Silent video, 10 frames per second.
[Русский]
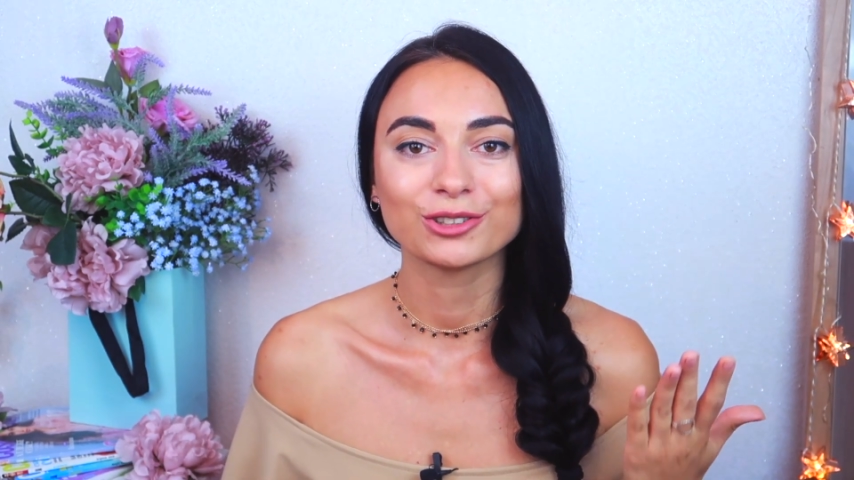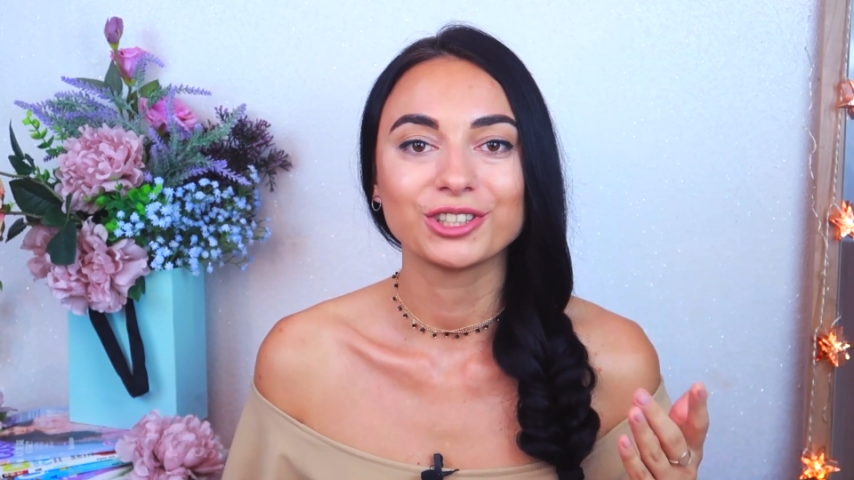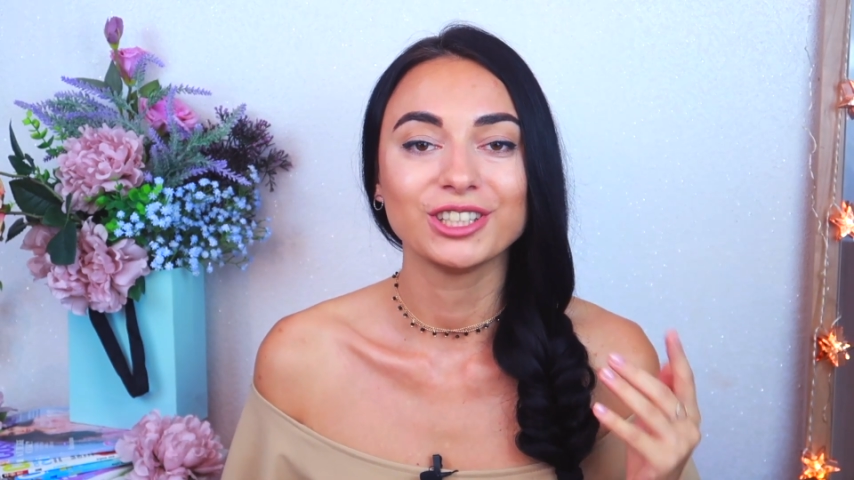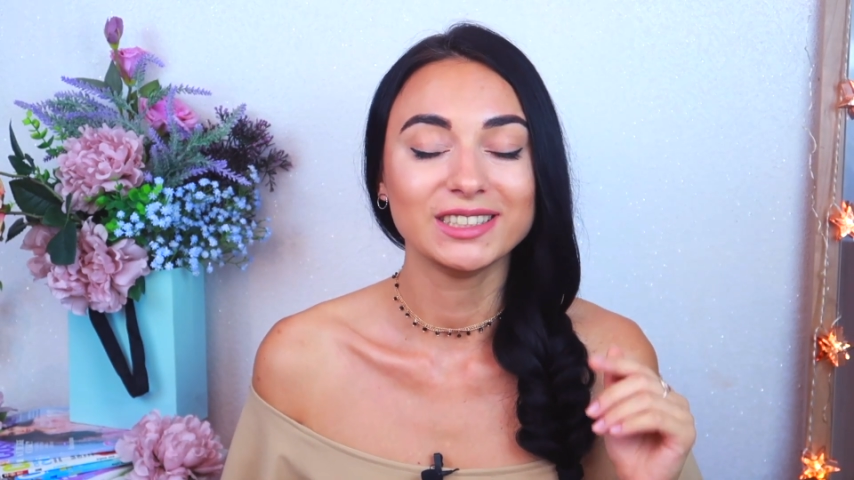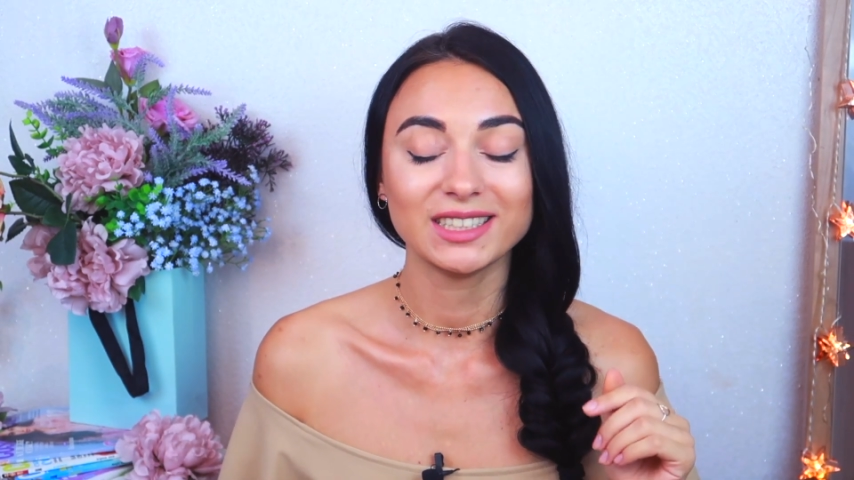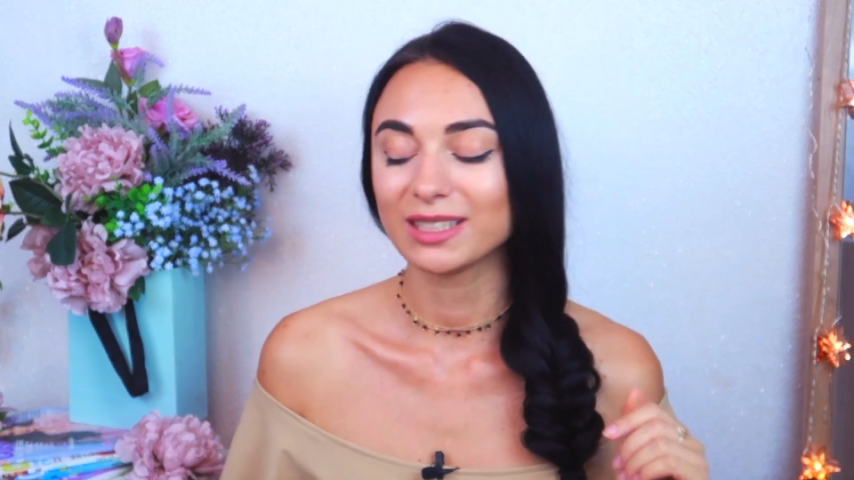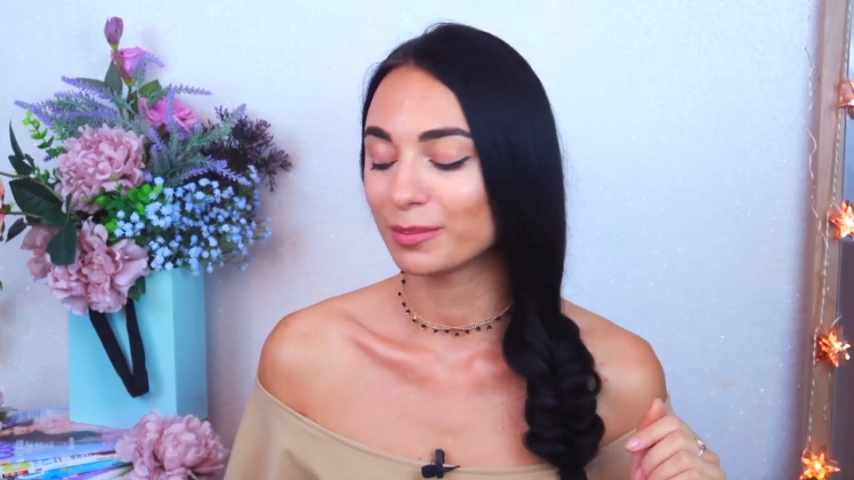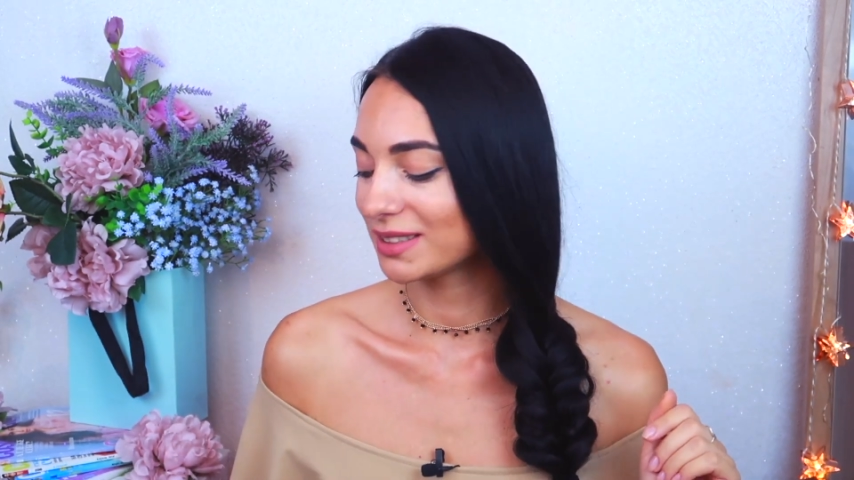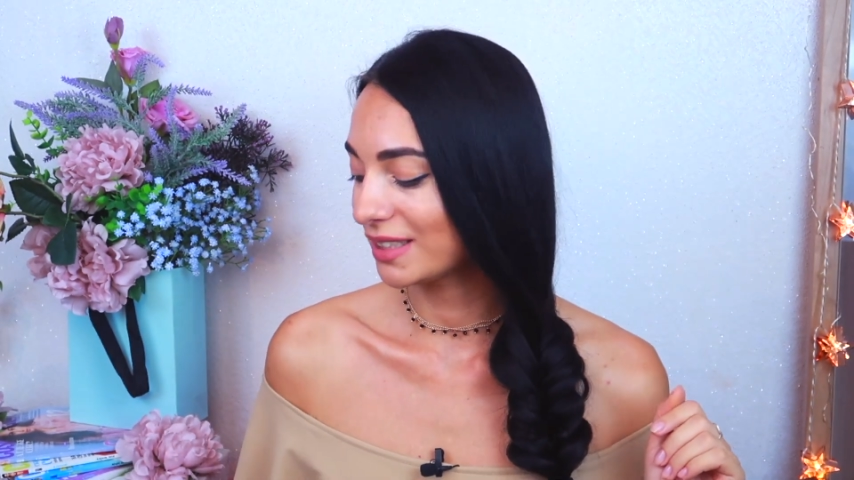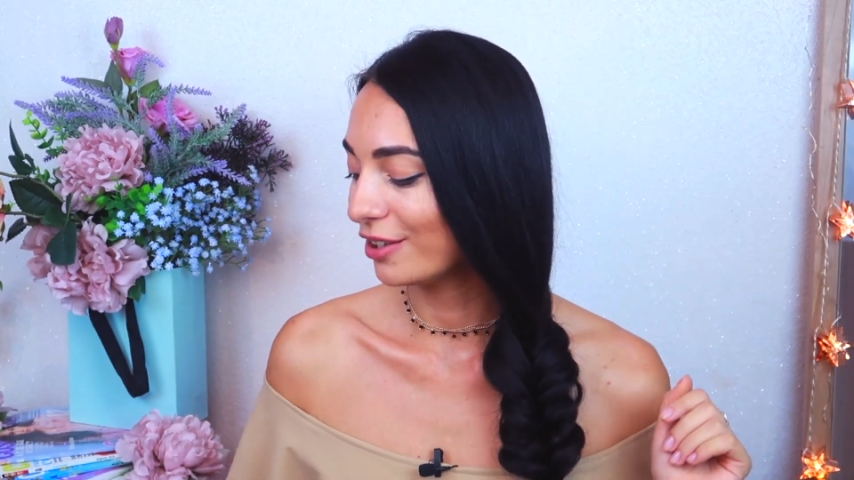которые не
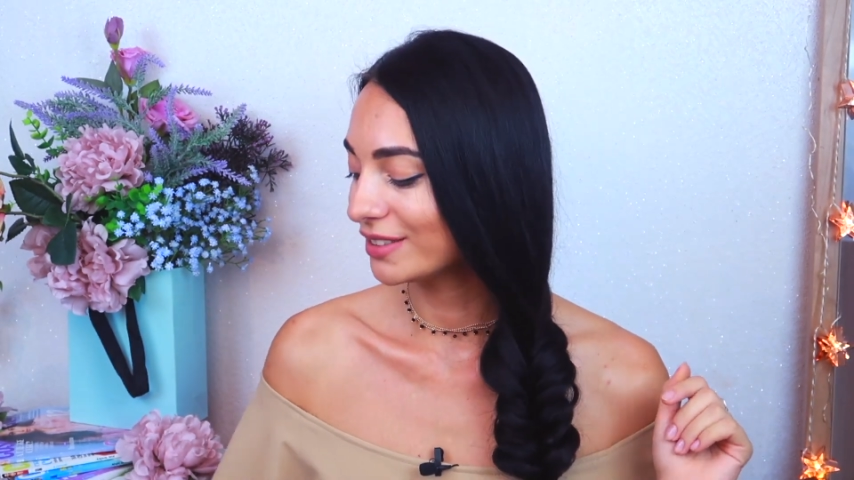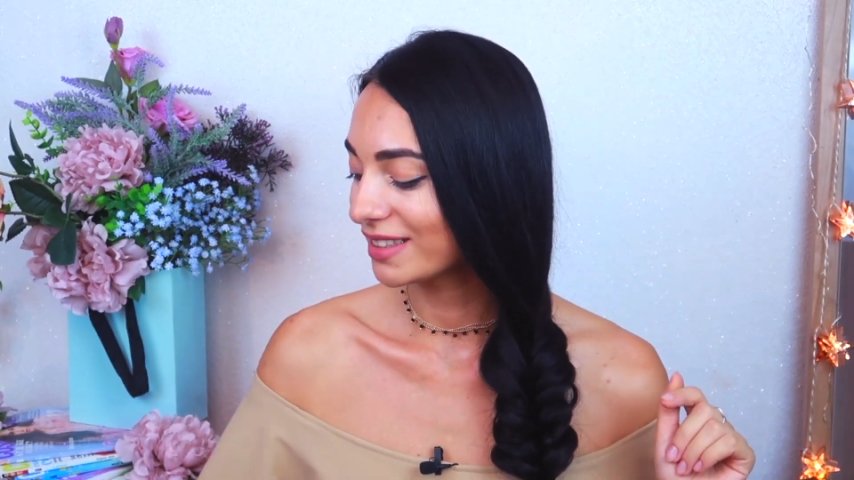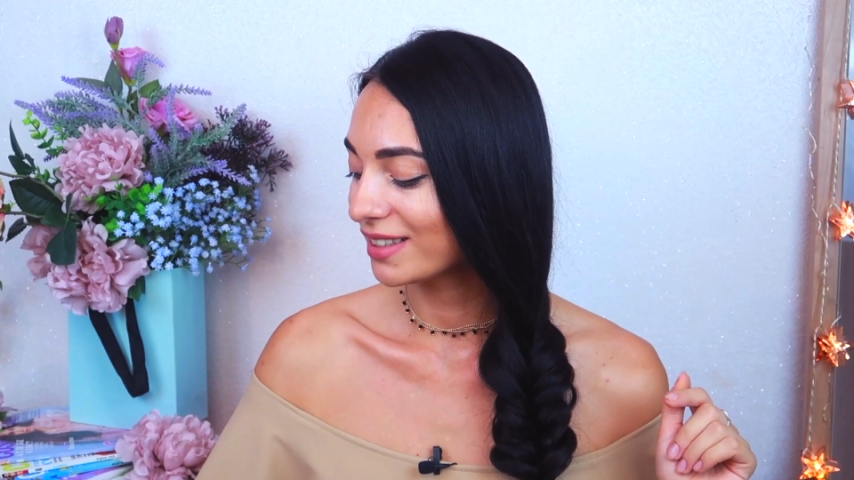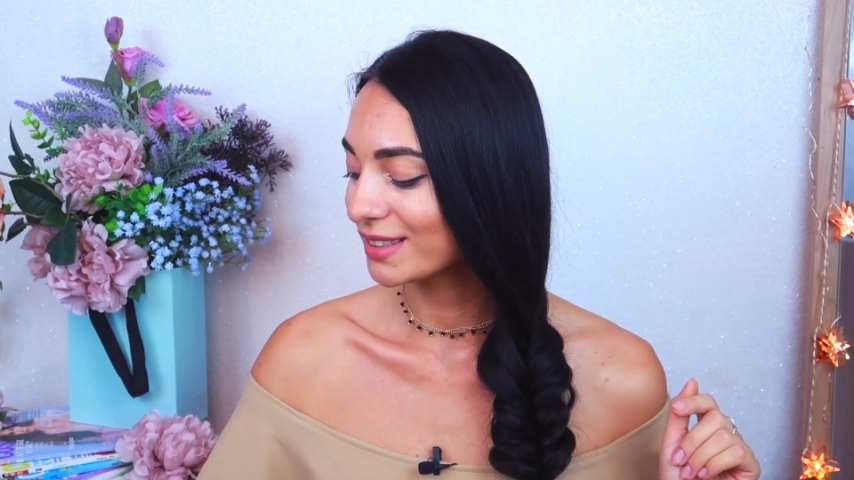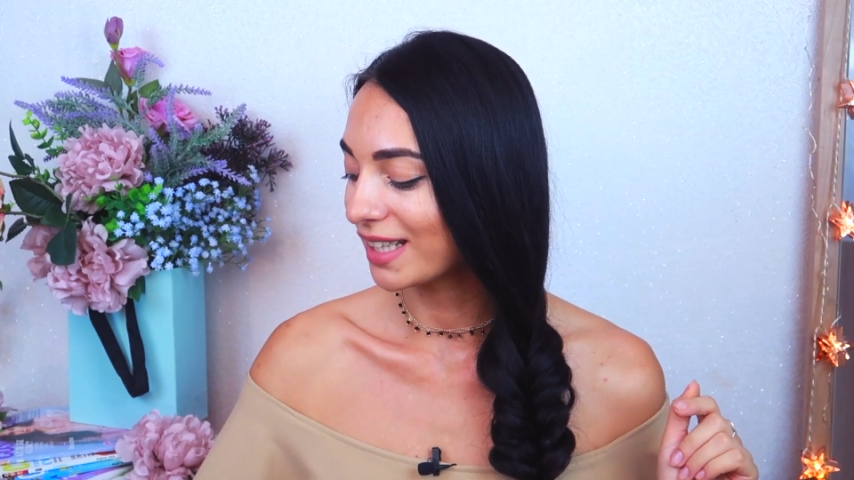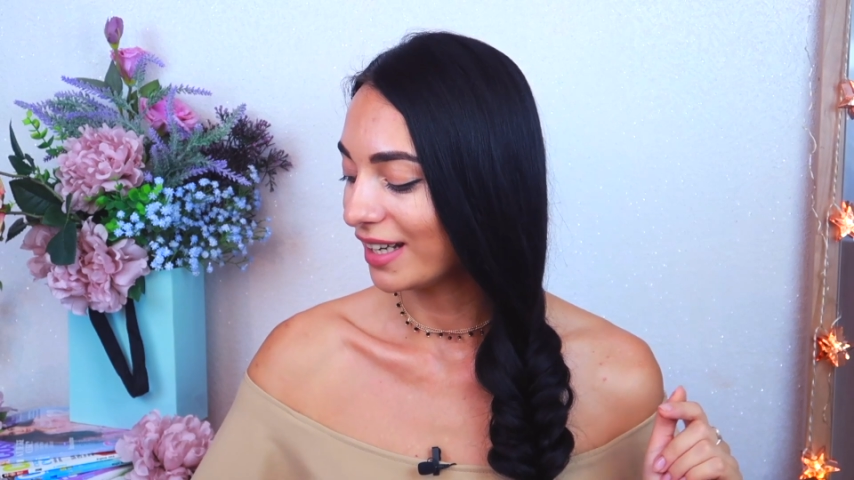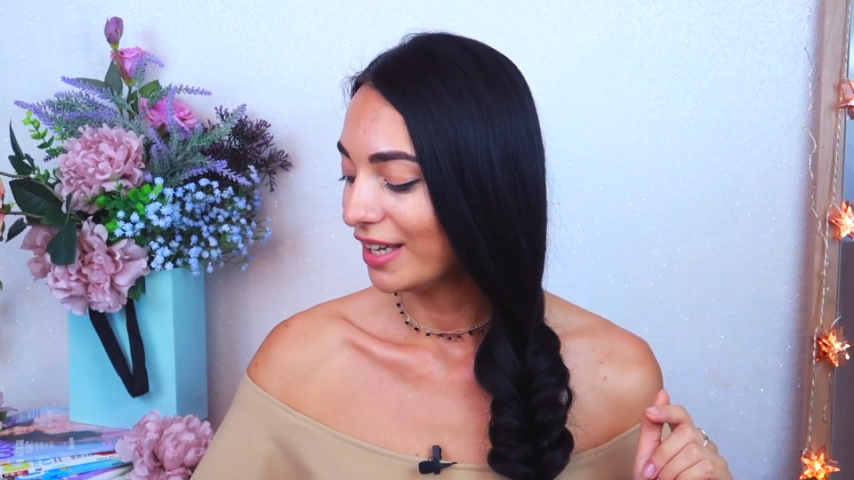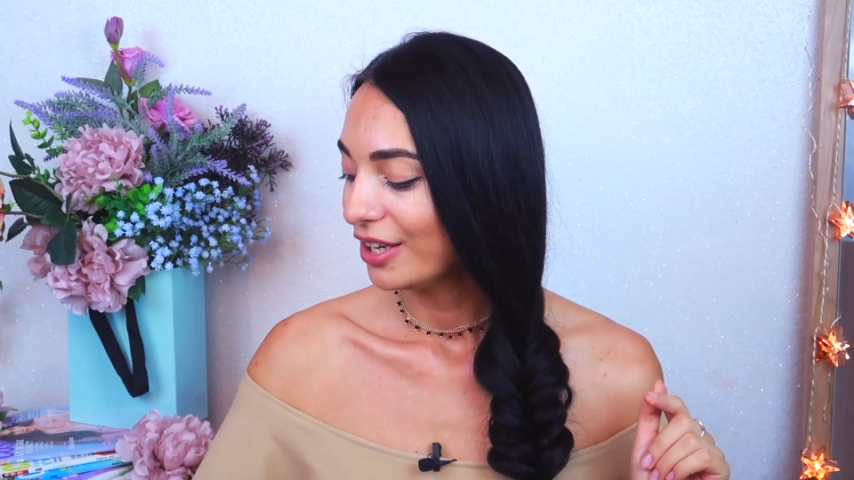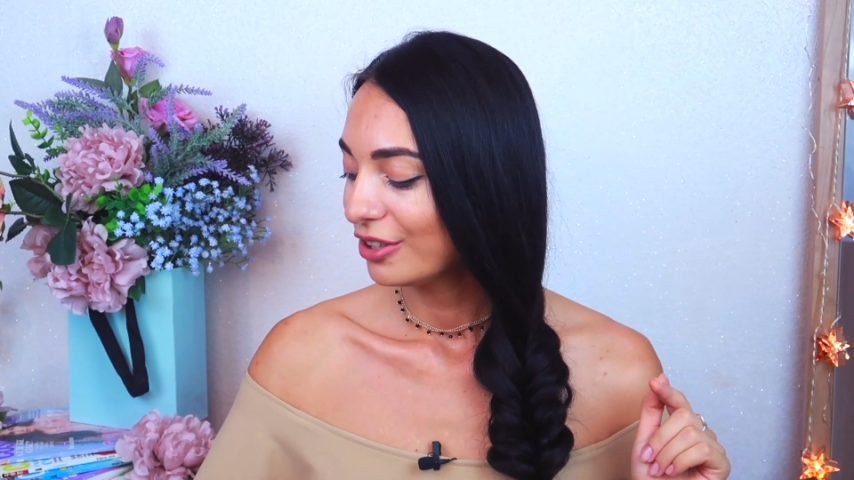сильно бросаются в глаза.